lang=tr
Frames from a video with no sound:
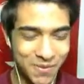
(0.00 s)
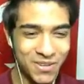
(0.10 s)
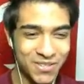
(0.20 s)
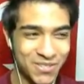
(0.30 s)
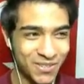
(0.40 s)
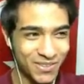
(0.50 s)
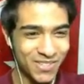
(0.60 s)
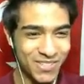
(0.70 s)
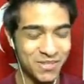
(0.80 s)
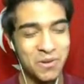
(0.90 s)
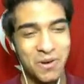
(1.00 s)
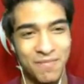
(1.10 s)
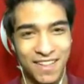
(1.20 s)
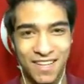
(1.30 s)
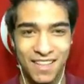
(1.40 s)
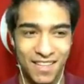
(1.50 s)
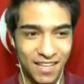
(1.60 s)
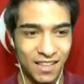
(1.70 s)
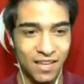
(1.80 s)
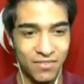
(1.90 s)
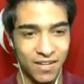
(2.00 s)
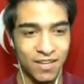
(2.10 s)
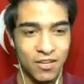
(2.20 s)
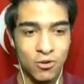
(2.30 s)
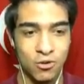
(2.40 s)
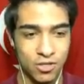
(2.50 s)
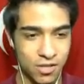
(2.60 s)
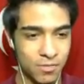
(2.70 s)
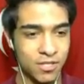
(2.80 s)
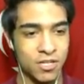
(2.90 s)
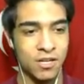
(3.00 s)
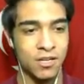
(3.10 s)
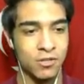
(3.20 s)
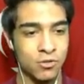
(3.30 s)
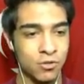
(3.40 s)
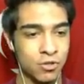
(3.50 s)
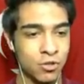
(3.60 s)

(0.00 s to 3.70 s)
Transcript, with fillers: videosu olduğu için normalde Deagle'la falan giriyoruz tabancalara çünkü